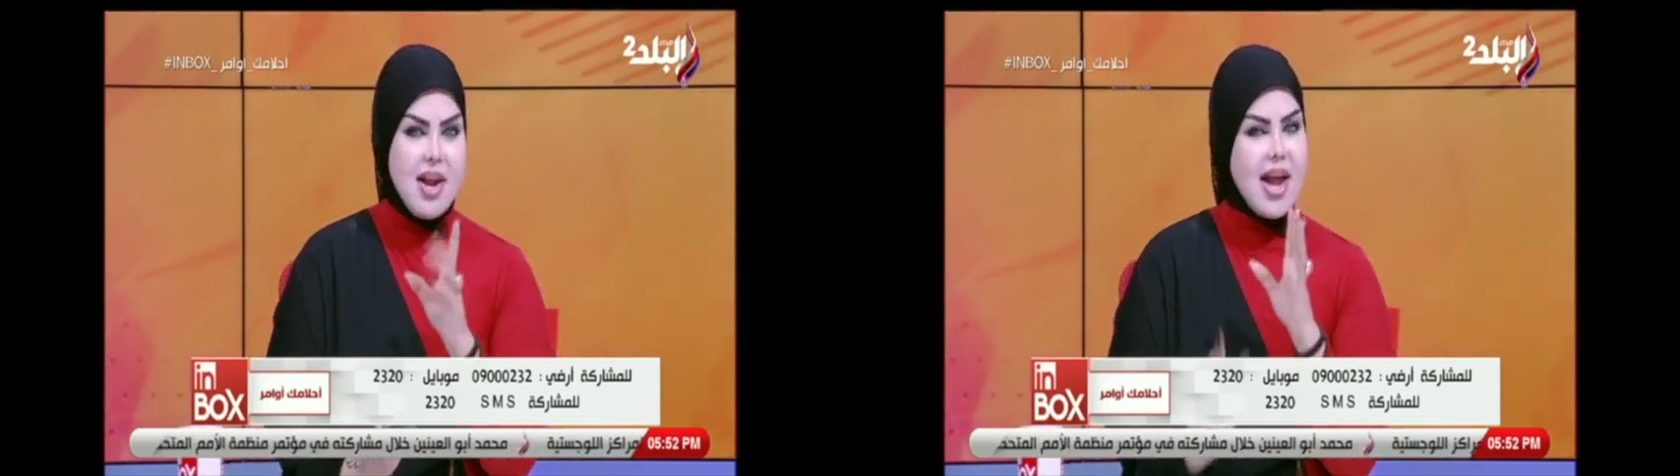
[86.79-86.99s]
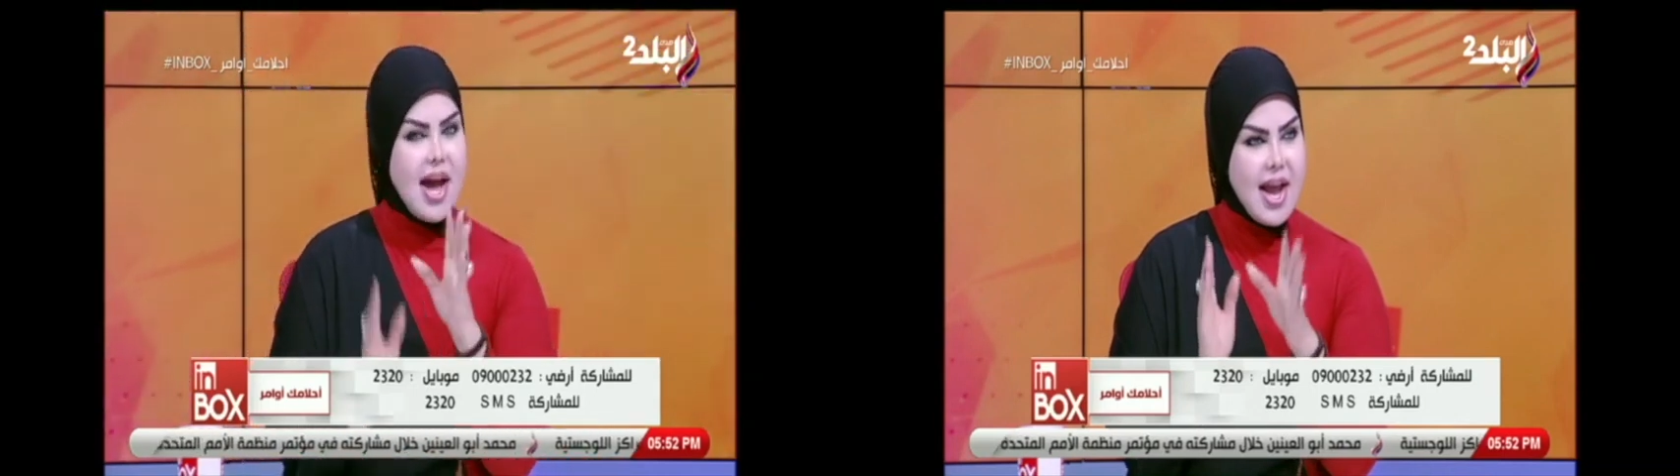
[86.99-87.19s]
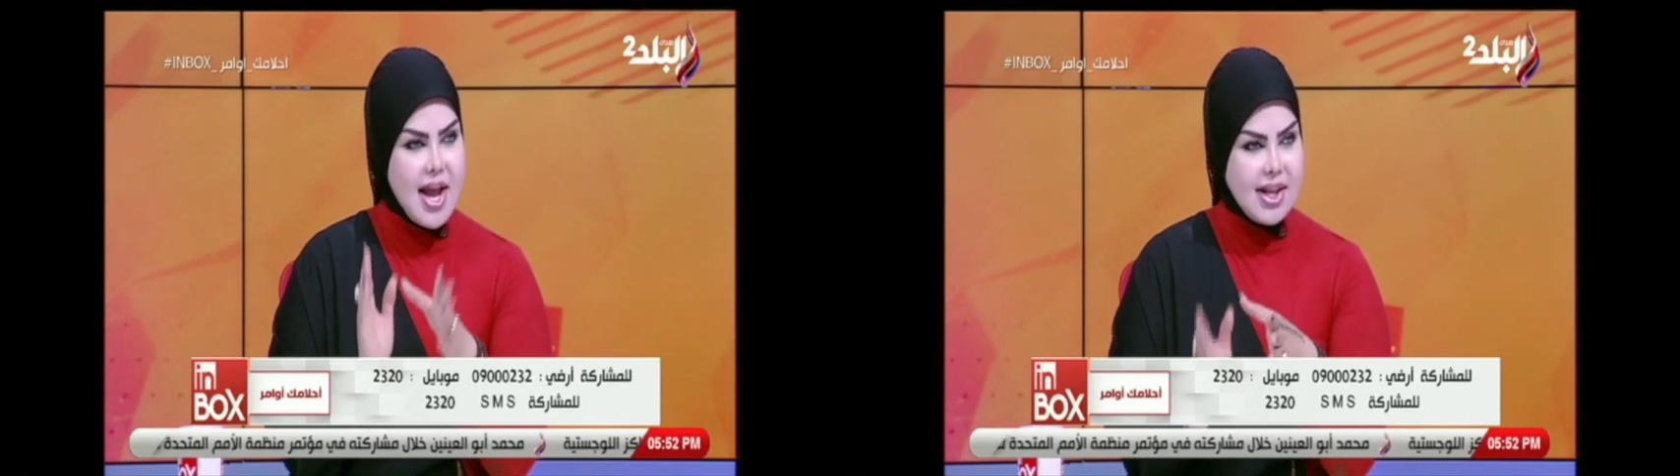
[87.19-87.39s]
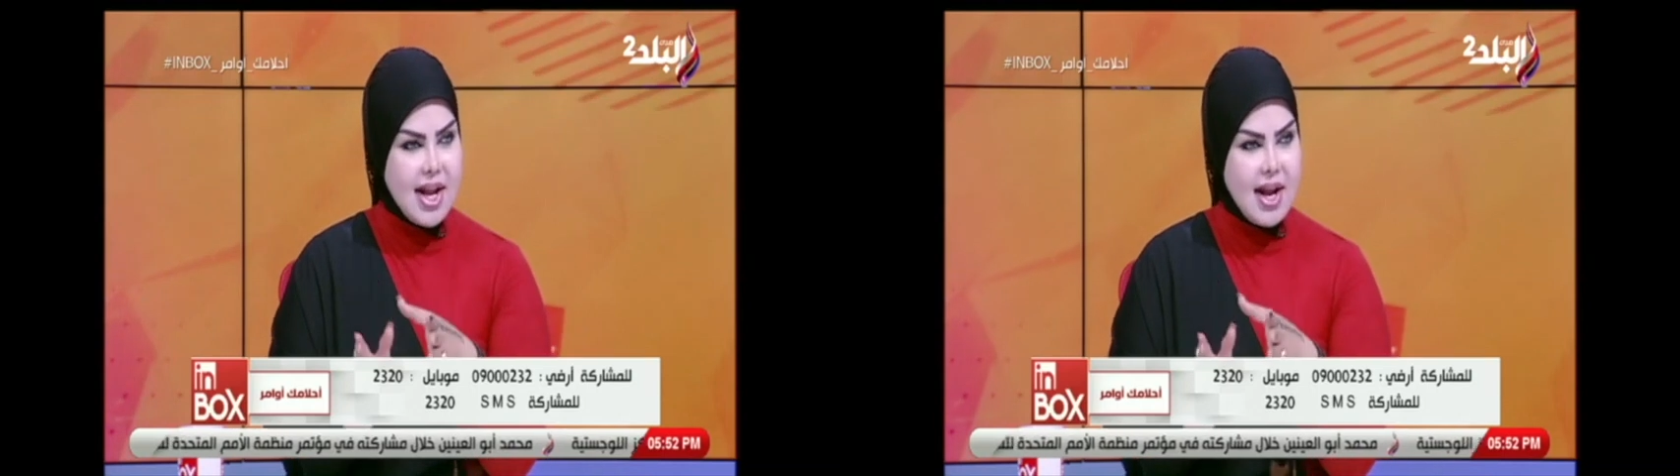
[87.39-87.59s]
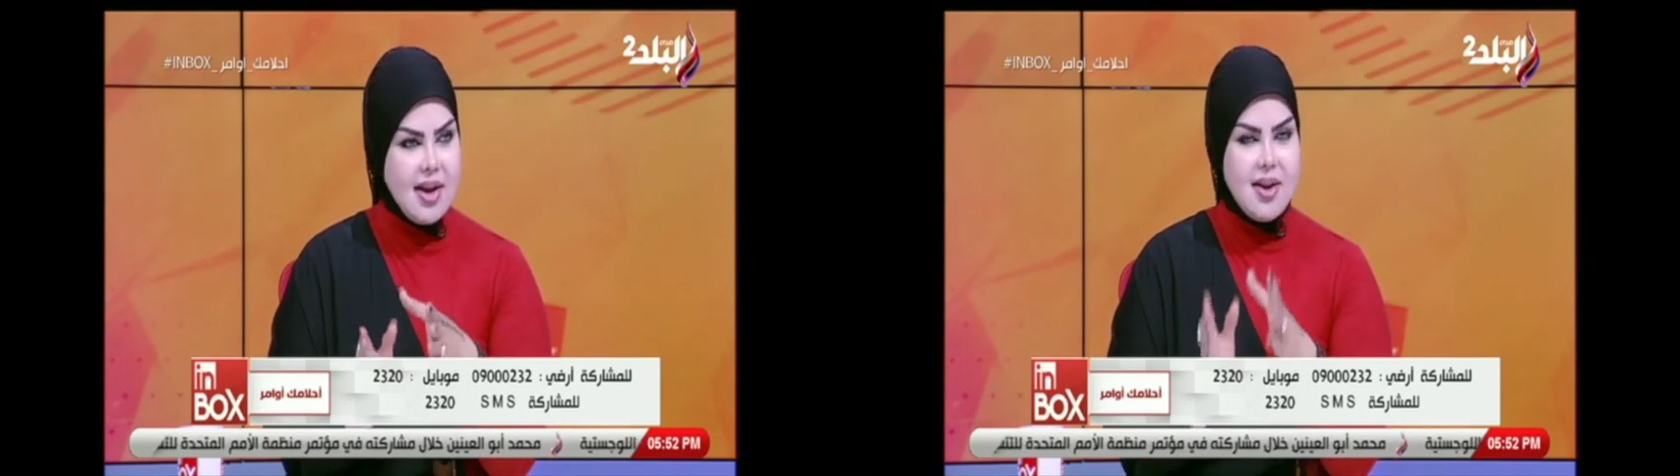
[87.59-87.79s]

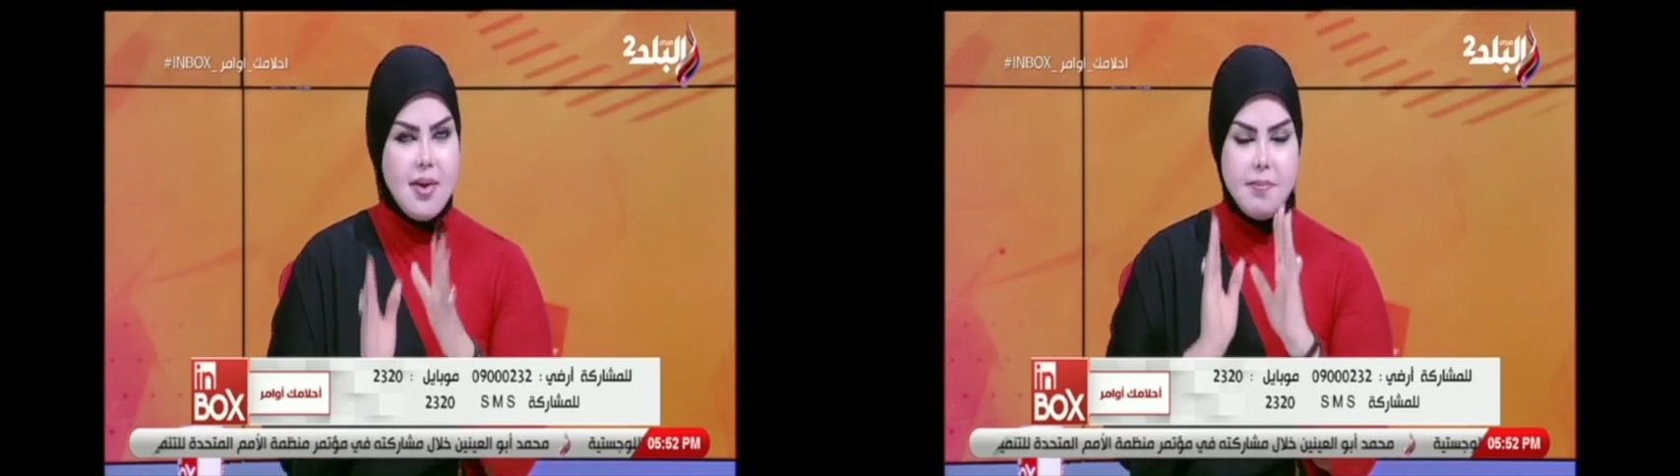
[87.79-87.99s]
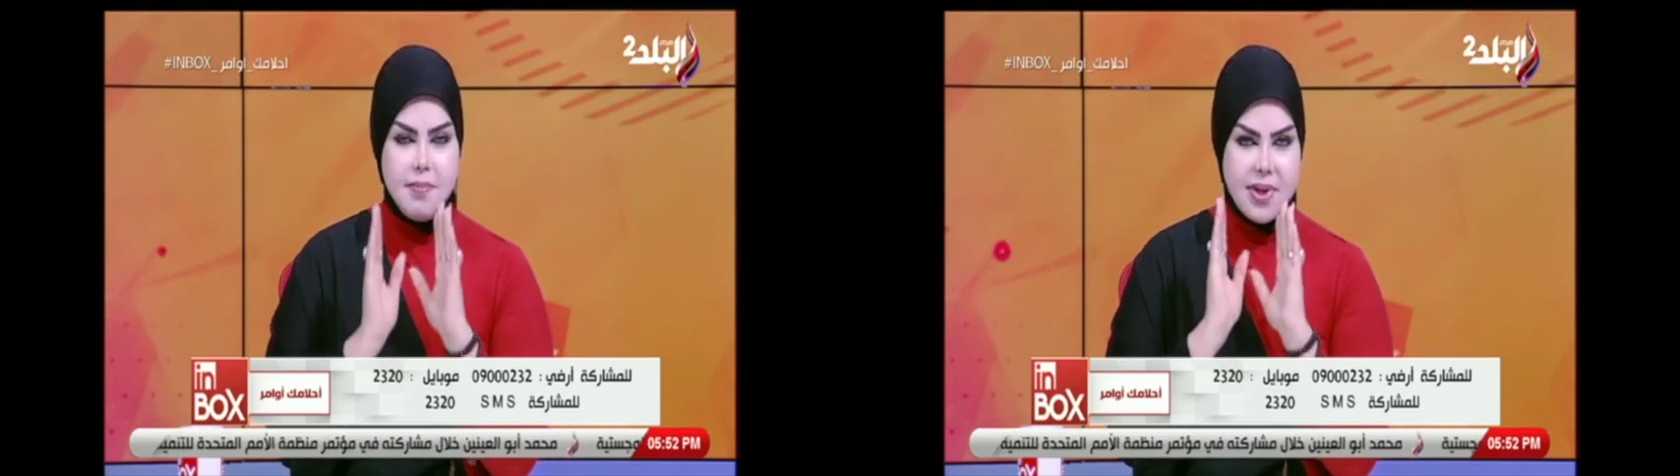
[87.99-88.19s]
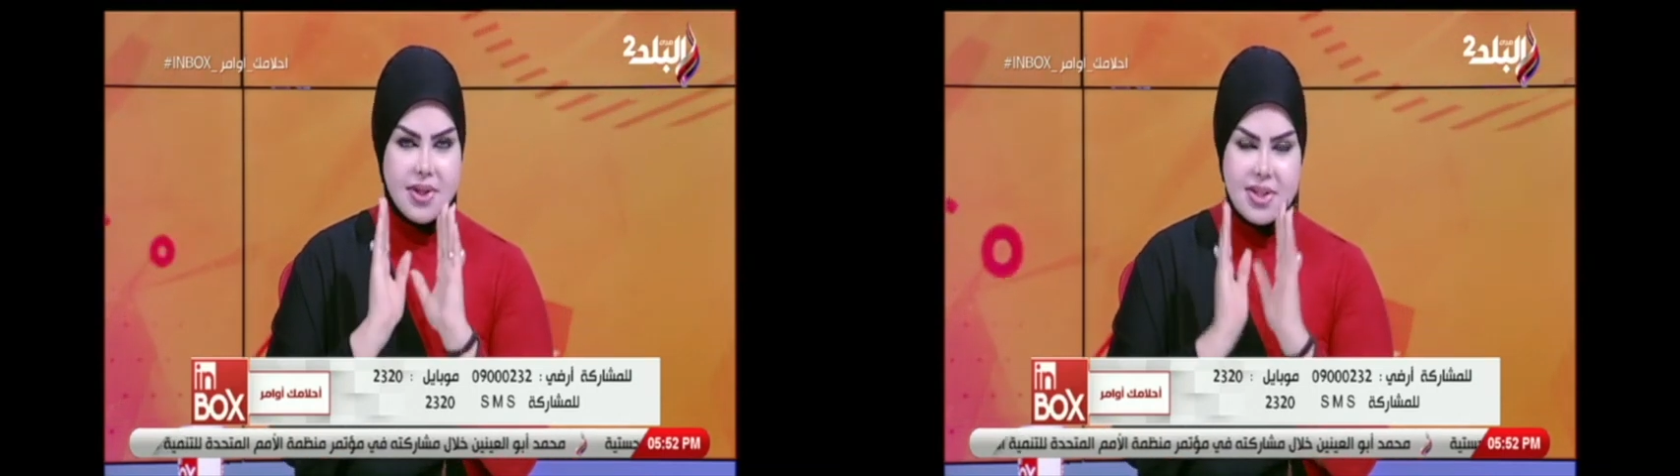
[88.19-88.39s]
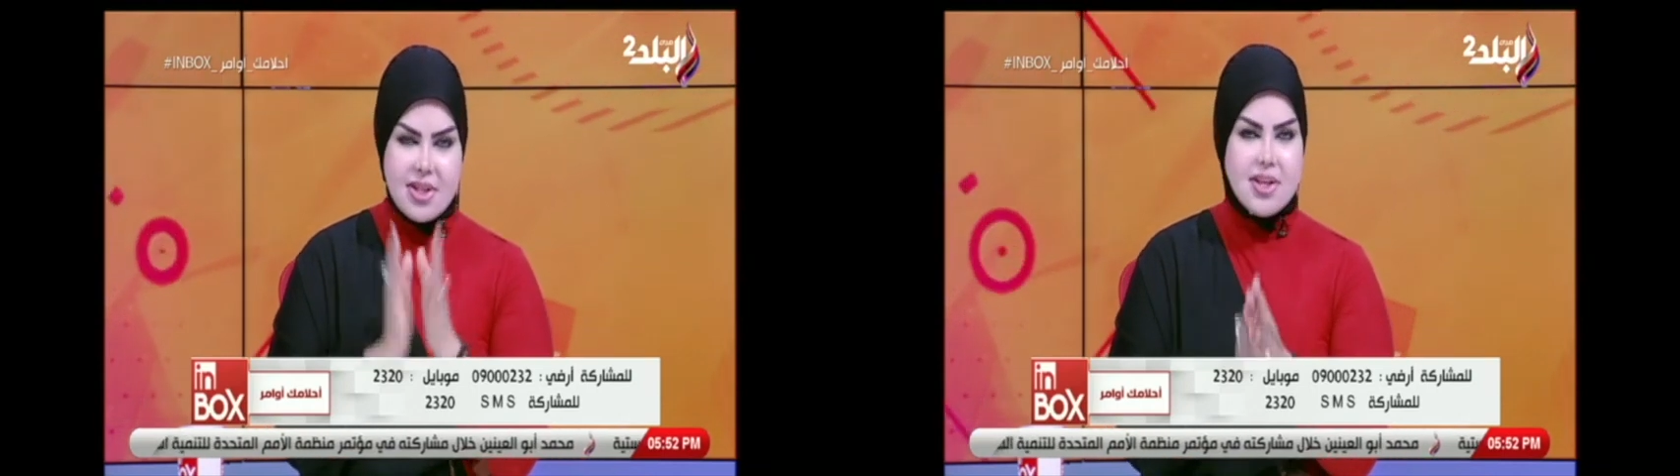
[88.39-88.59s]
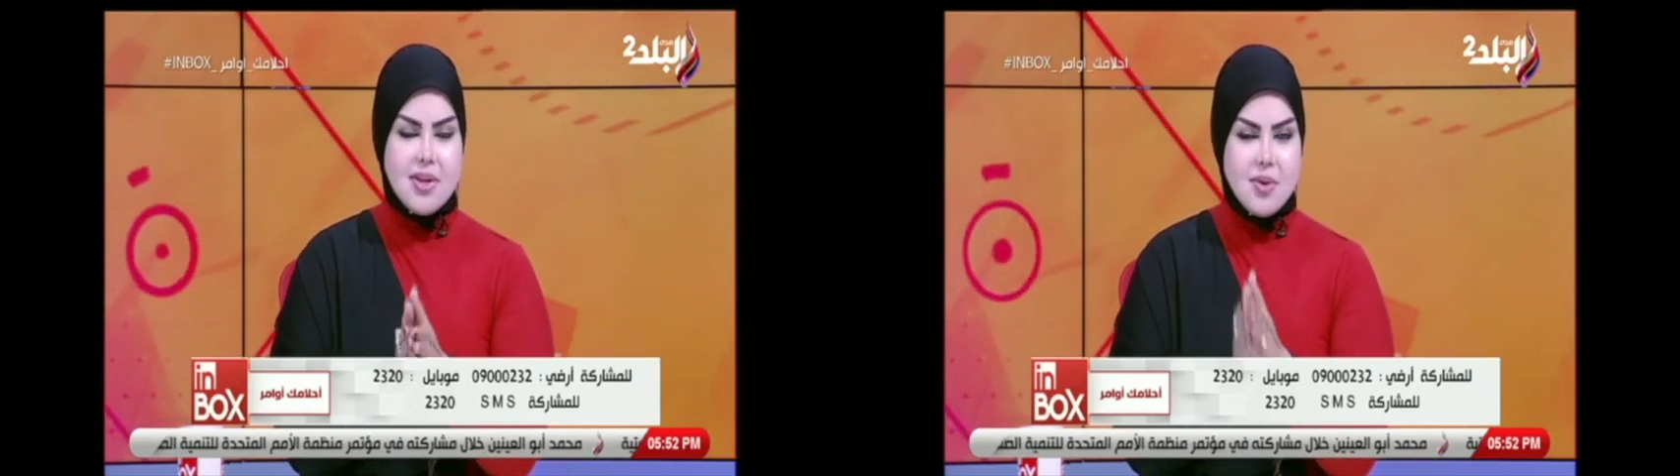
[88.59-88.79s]
لحياتها
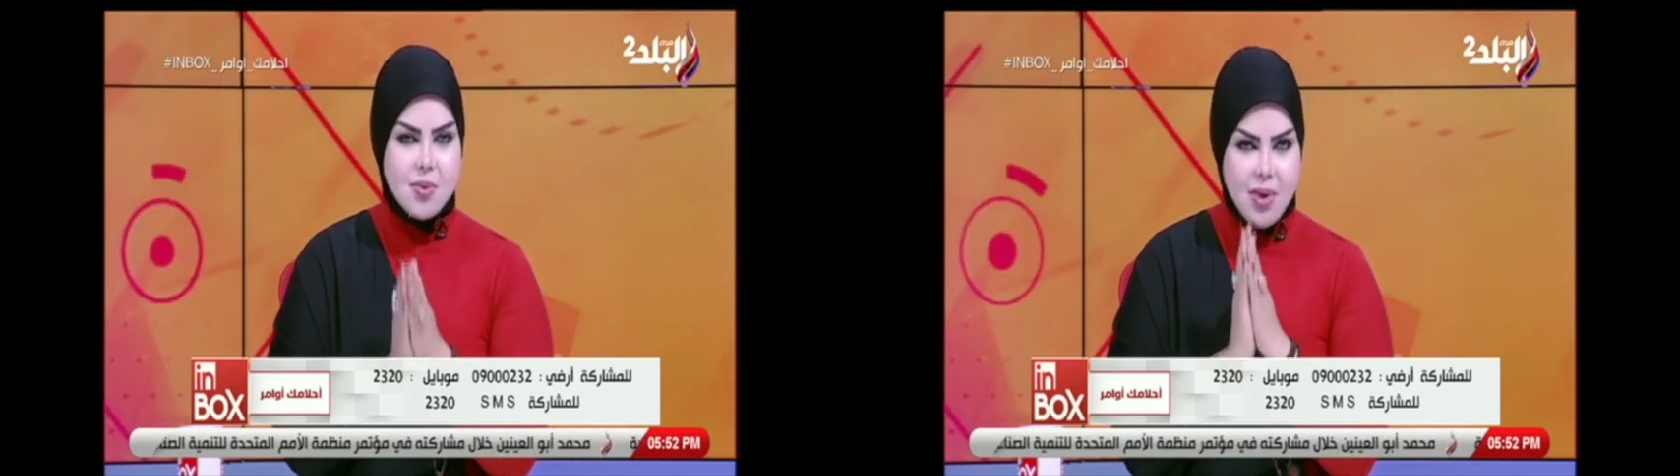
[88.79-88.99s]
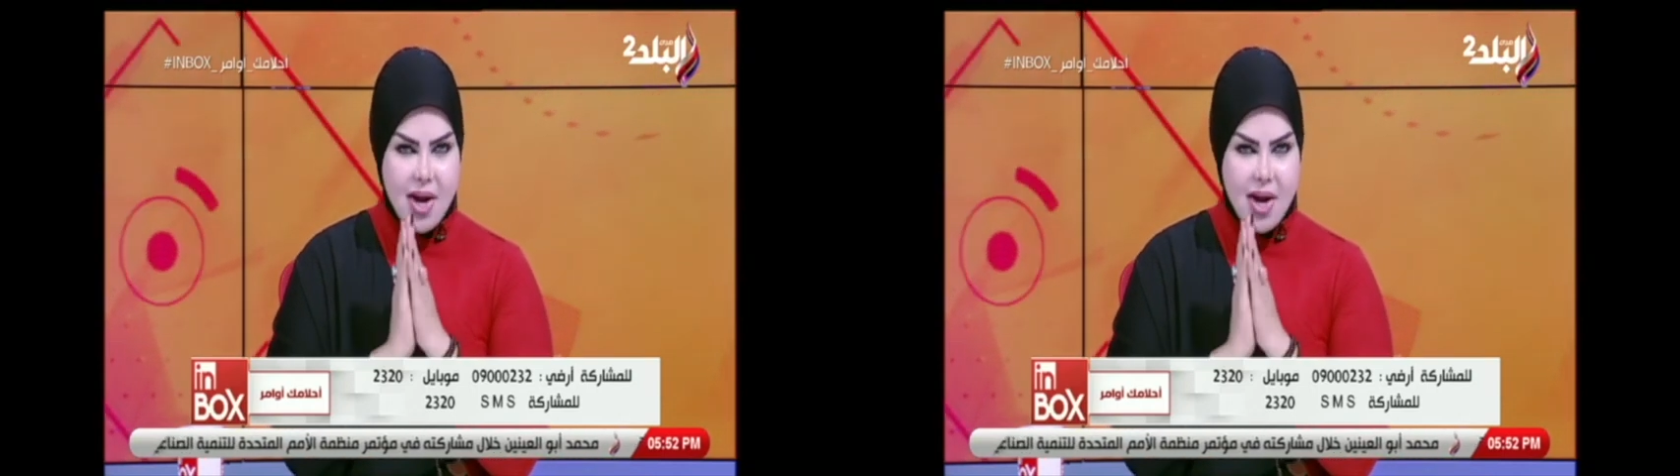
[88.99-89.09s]
بالدين